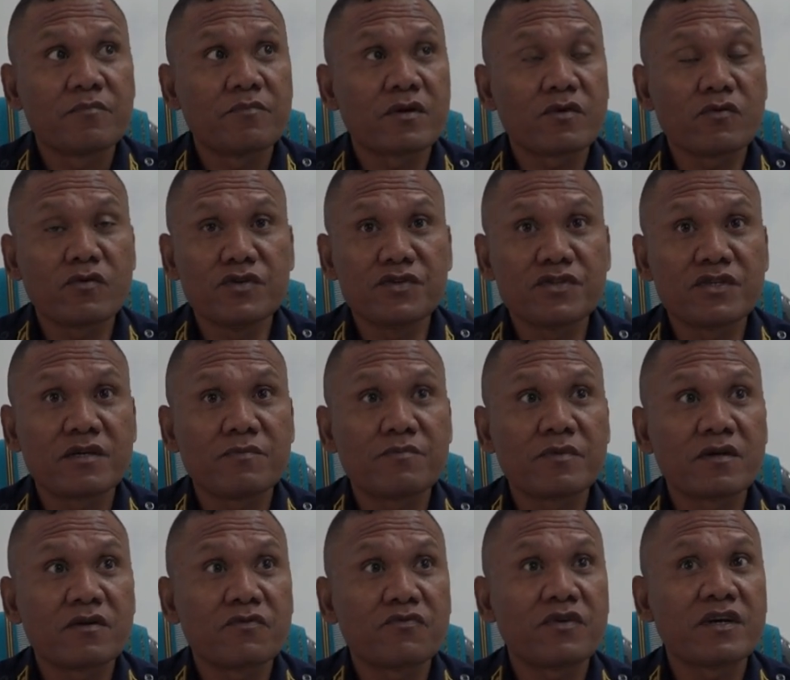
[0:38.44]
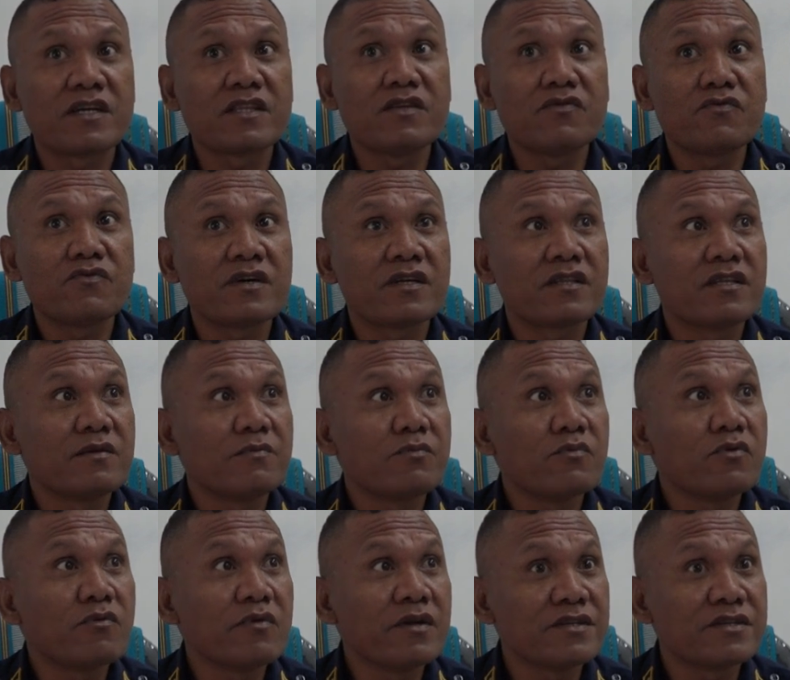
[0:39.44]
para oinsa para fatin-fatin
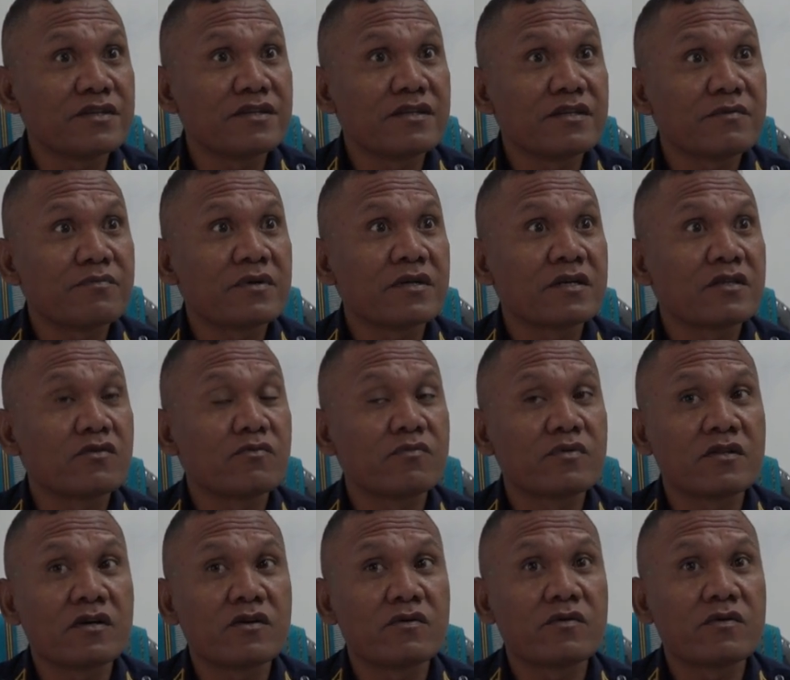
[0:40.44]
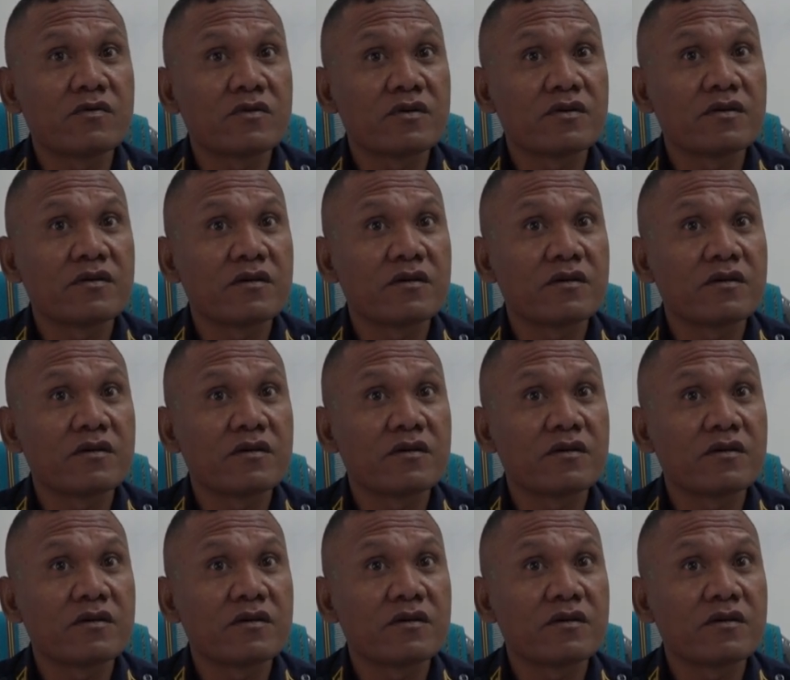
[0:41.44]
publik né, para tu tau